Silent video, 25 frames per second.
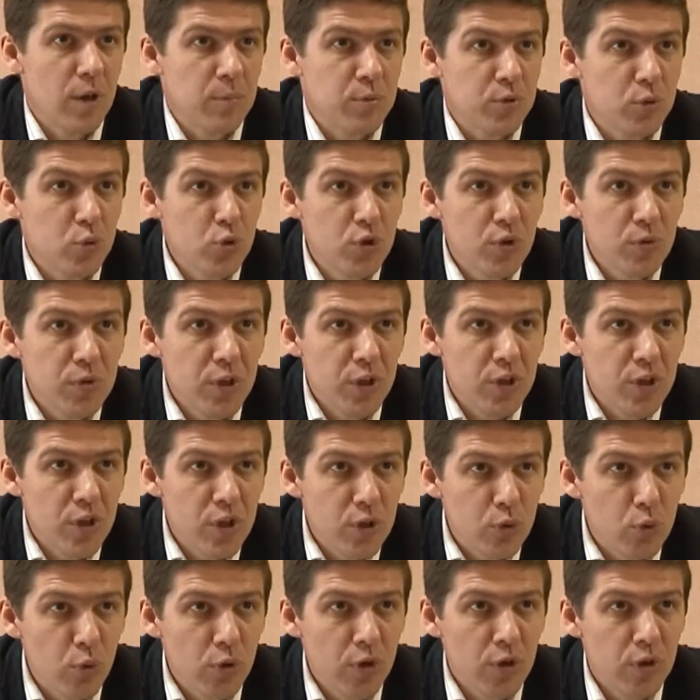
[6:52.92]
Обслуживание
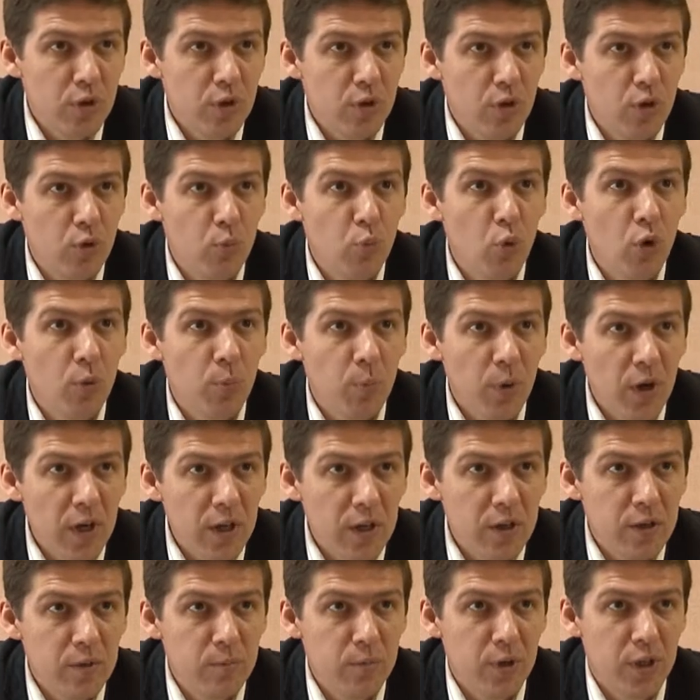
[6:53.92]
территории. Любой
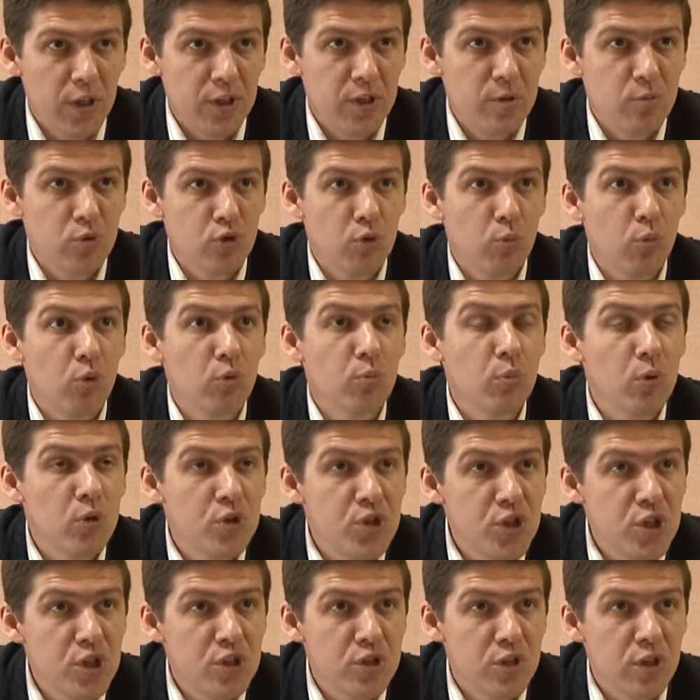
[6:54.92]
парк, мы хотим, чтобы он был
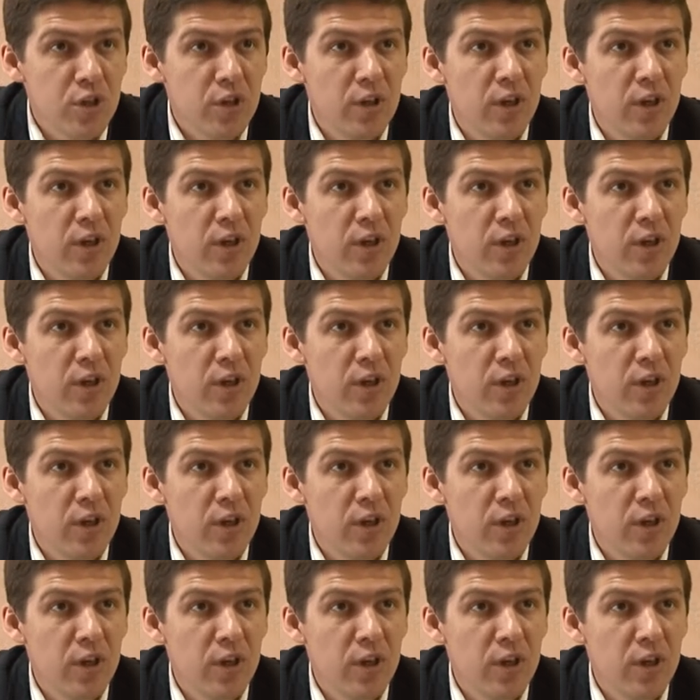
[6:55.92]
чистый.